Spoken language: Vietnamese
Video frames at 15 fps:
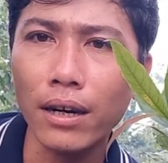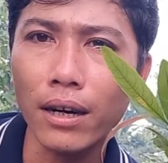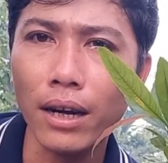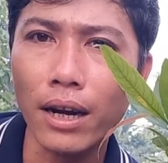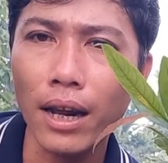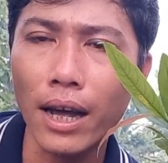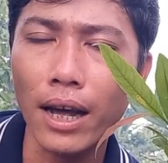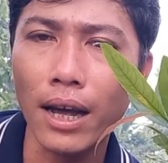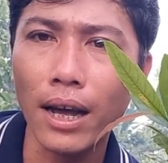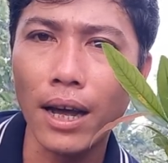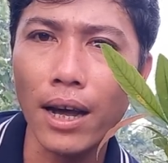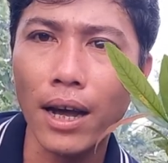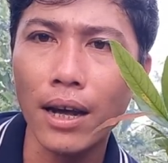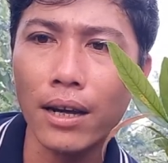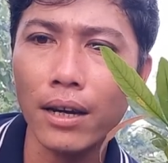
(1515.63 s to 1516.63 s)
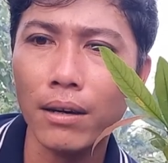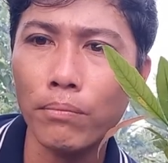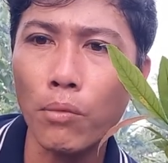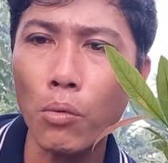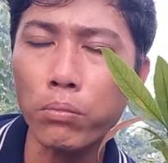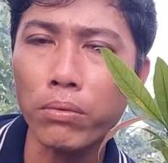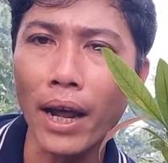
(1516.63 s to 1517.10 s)
là
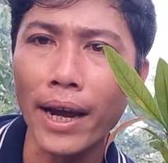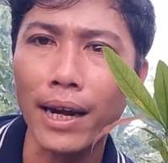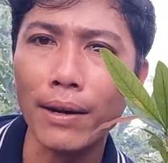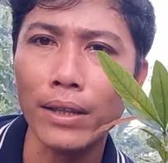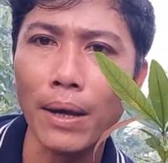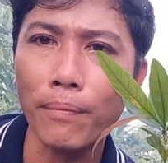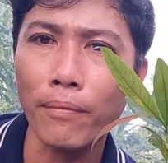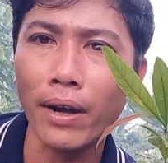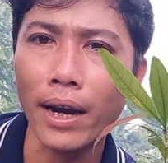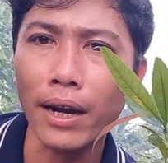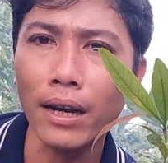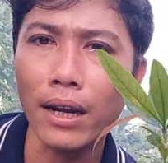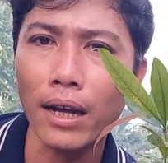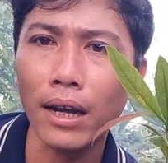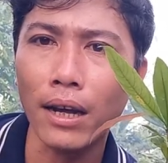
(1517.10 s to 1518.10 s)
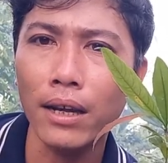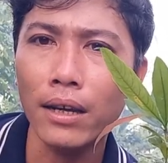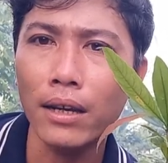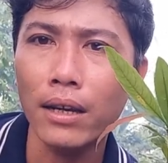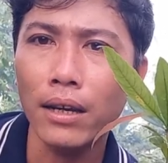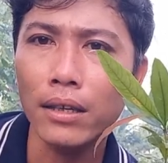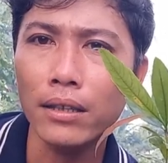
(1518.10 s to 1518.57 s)
múc đầy tầm khoảng là
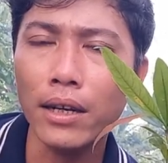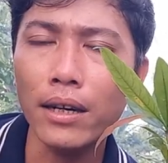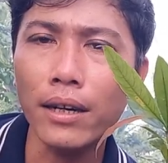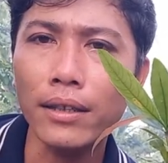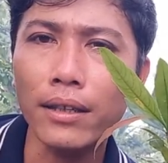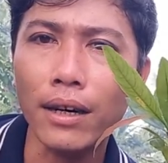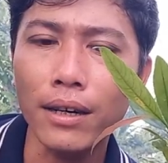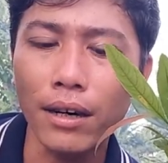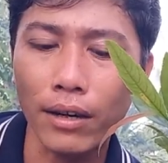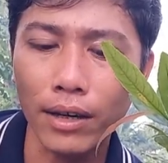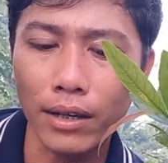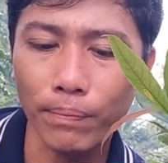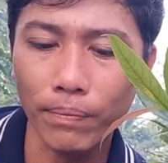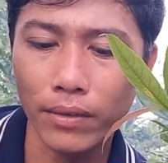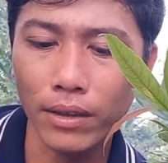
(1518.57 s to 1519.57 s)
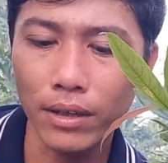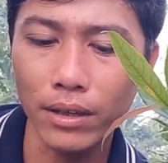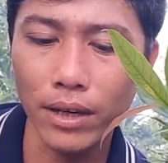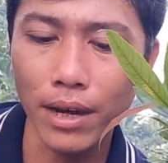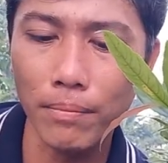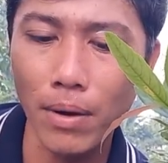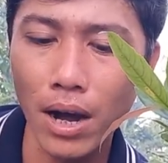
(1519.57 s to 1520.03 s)
9 lít rưỡi thôi vừa
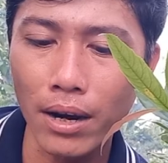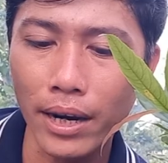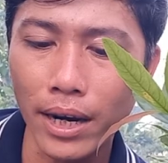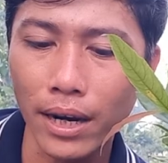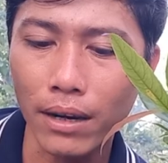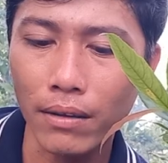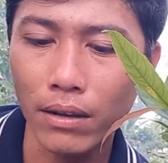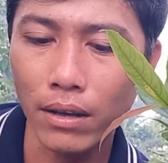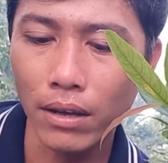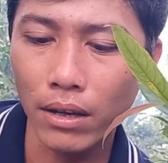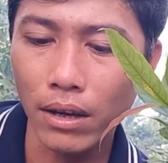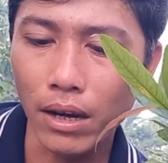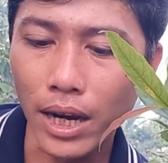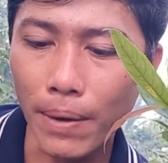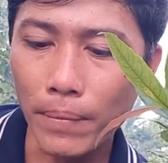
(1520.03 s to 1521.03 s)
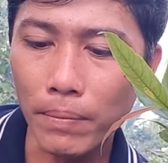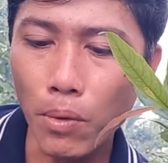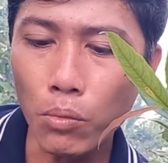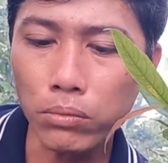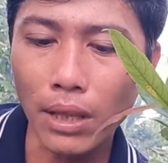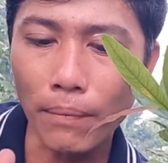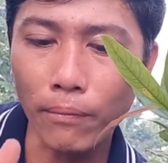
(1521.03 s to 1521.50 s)
lên mới ha cái mình
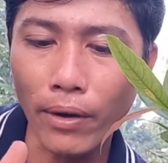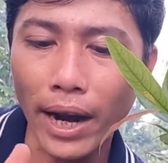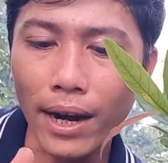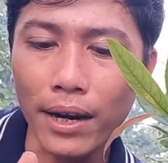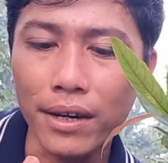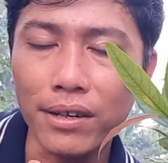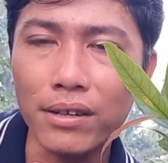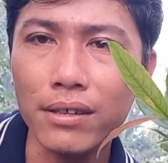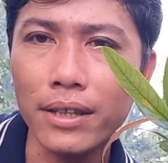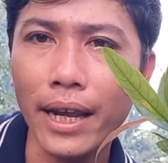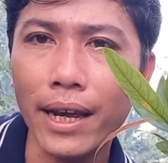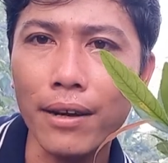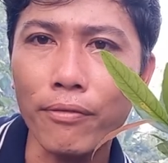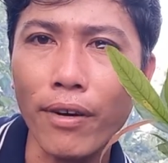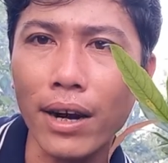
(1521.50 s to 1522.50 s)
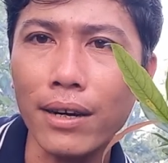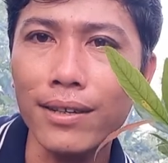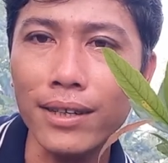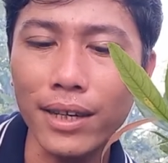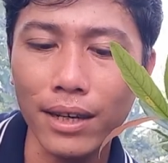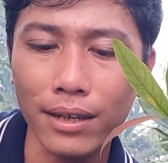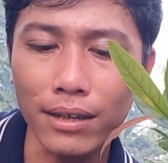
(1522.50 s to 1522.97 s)
múc tầm khoảng là nửa chén phân
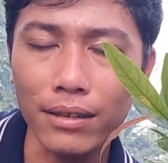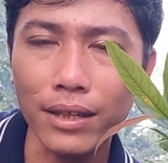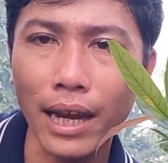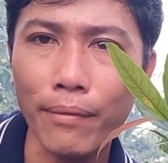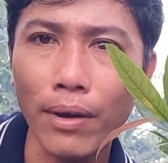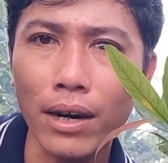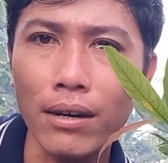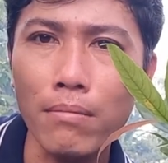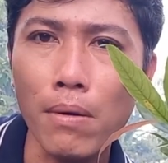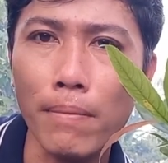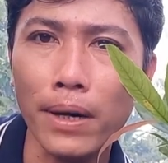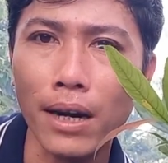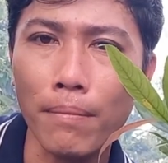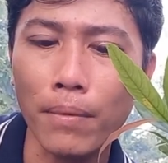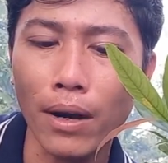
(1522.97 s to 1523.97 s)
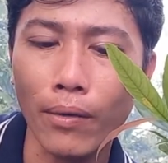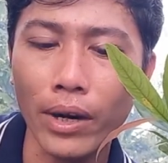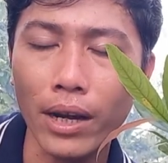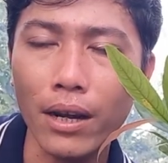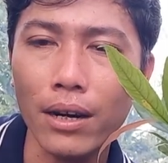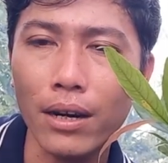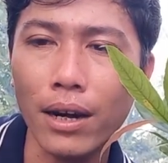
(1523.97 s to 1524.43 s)
nước á, nửa chén phân nước mà mình ngâm rồi
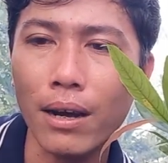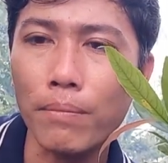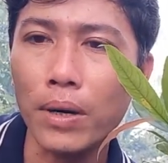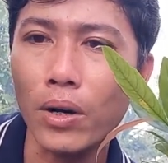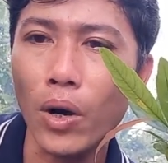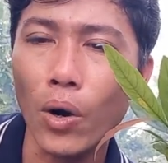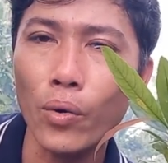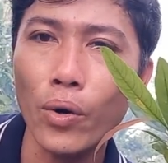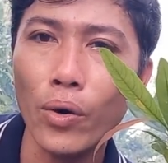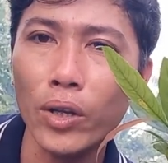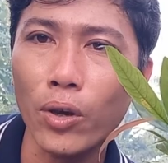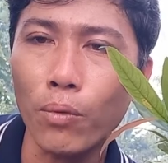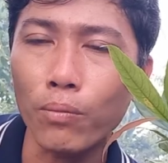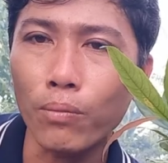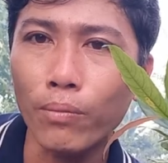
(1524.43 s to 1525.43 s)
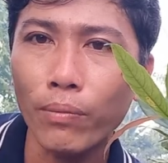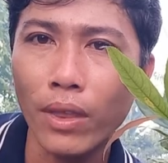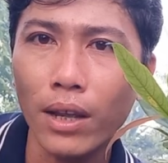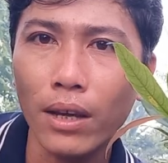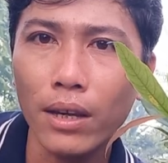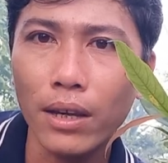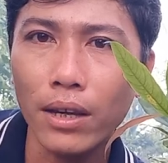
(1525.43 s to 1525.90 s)
á là mình đổ vô cái thùng
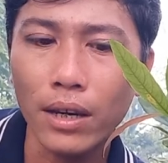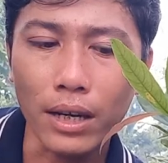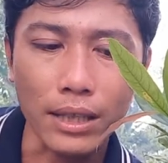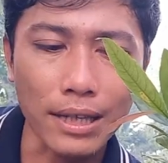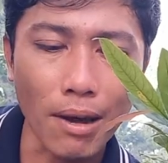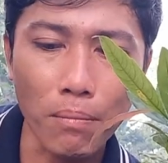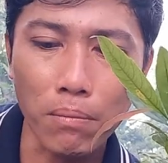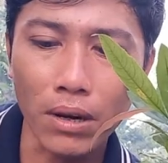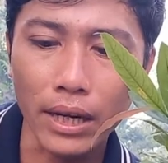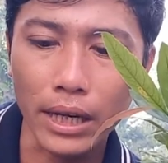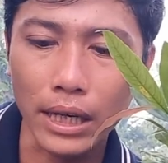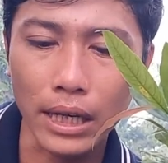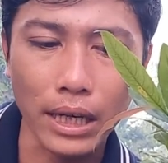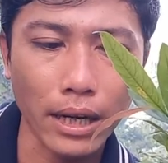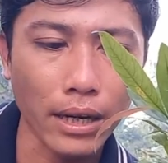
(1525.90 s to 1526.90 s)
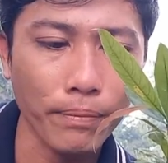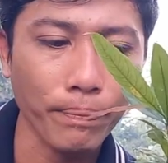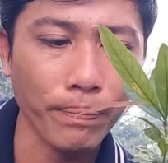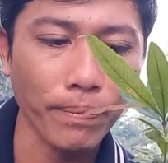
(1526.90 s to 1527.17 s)
này xong thì à,